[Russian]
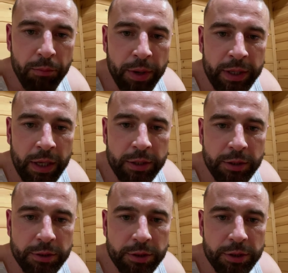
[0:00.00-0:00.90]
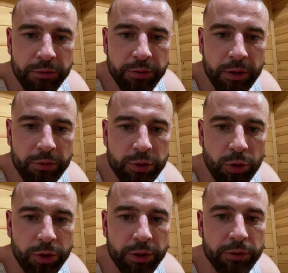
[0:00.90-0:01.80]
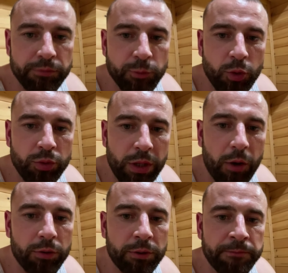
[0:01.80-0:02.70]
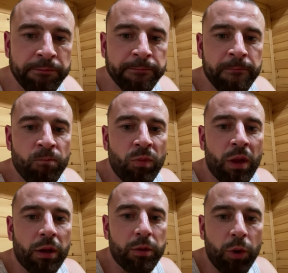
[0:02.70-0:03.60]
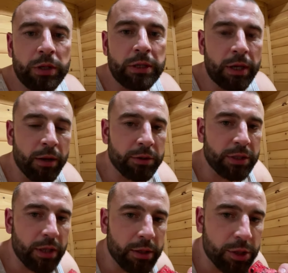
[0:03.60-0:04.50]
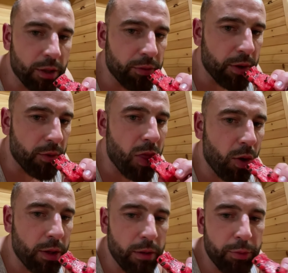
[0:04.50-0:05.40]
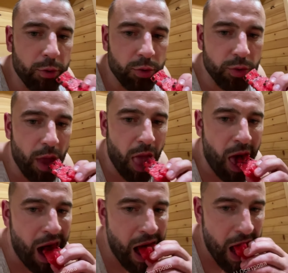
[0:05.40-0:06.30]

По Яне сохнет. Ну да, он... Ему она нравится, Яна Шафеева, но она не придет сюда.